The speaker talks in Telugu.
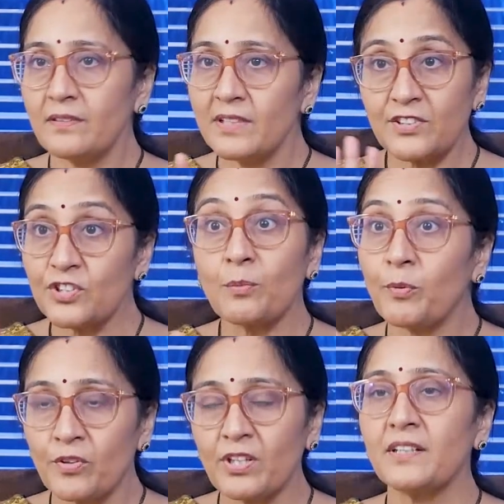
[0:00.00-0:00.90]

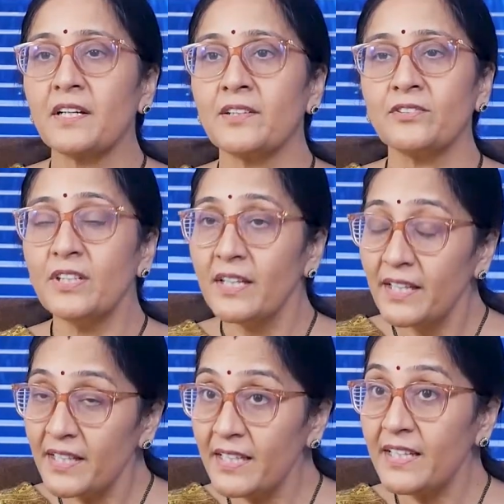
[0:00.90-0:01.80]
నచ్చకపోవటం కాదు
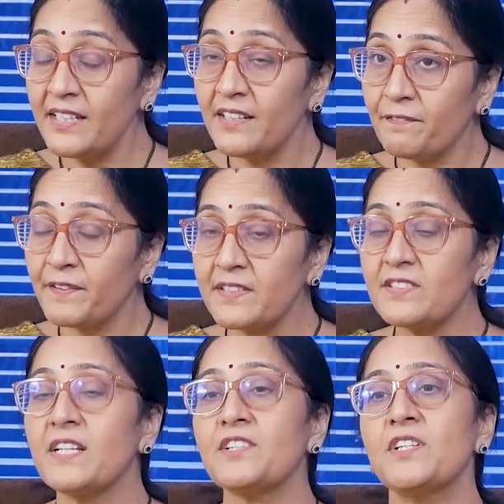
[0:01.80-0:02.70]
ఈ
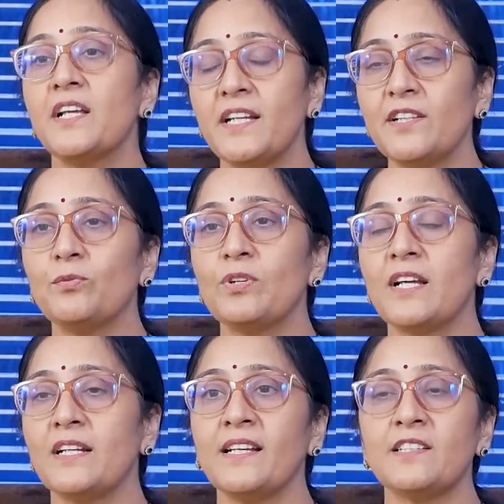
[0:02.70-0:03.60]
డిఫరెన్సియేషన్ అనేది
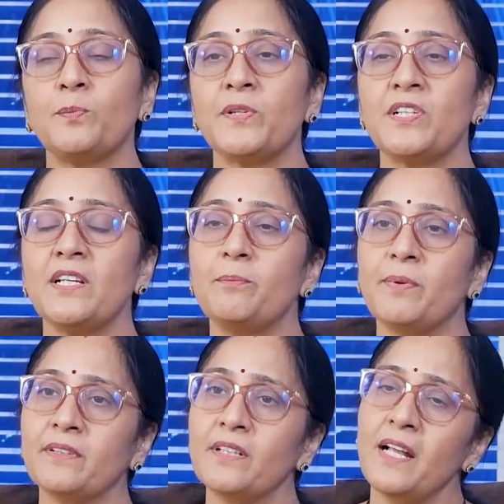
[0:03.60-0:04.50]
ఉండాలి ఎస్పెషలీ
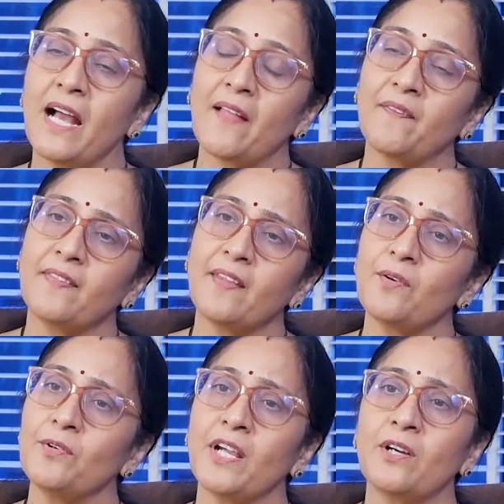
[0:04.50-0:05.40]
ఇప్పుడు అందరూ
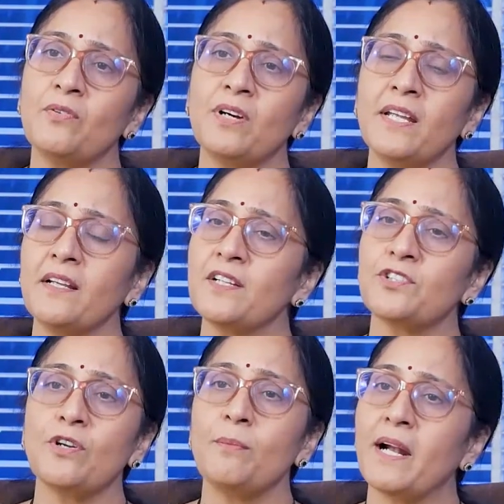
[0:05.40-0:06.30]
ఎక్కువ
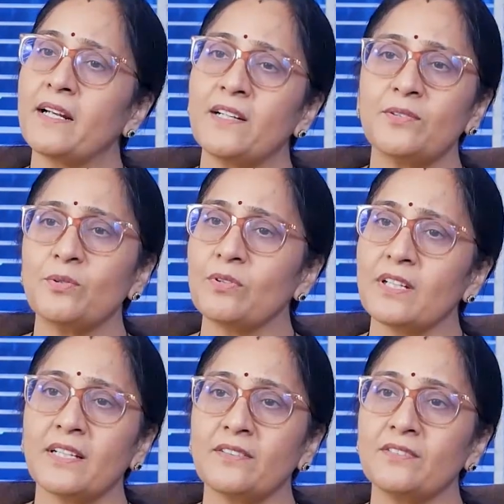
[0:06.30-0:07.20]
ఇంగ్లీష్లో
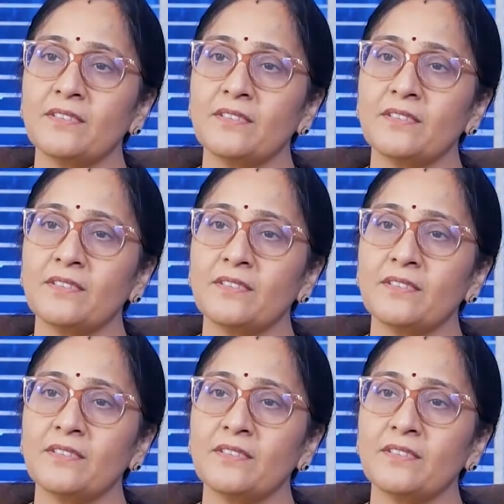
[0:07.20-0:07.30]
మాట్లాడుకుంటున్నారు